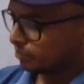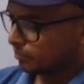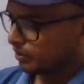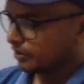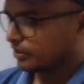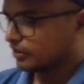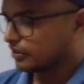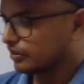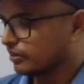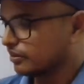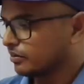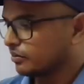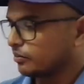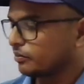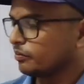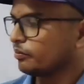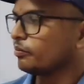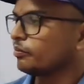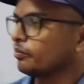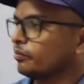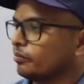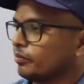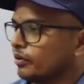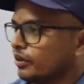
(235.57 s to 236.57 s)
చెప్పండి
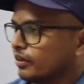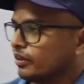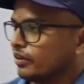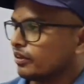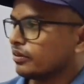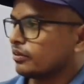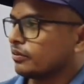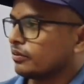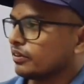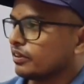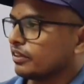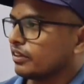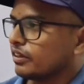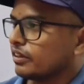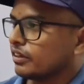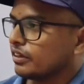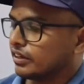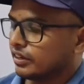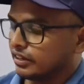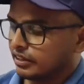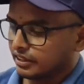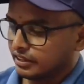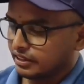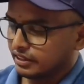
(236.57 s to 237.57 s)
మీరు అనుకునేది
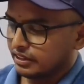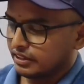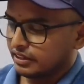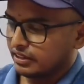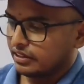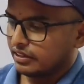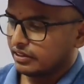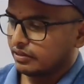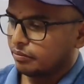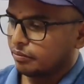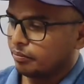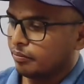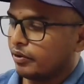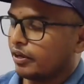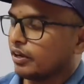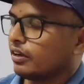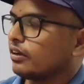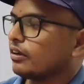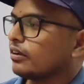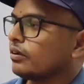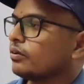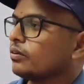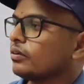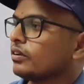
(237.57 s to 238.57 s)
అంటే
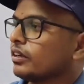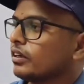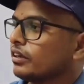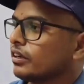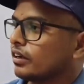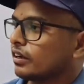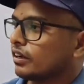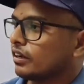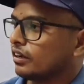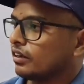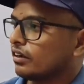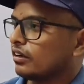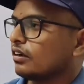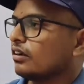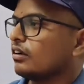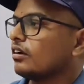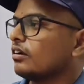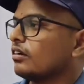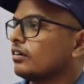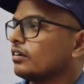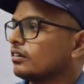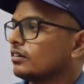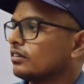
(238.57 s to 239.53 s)
పిల్లలు ఈ రకంగా